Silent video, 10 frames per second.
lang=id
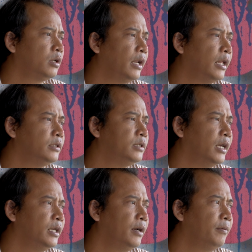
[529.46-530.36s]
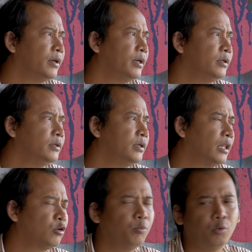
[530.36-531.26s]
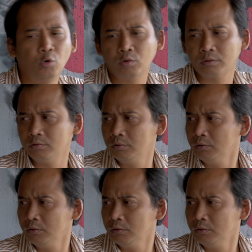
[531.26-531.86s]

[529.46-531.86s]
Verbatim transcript: Danan Jaya apa ya antropolog itu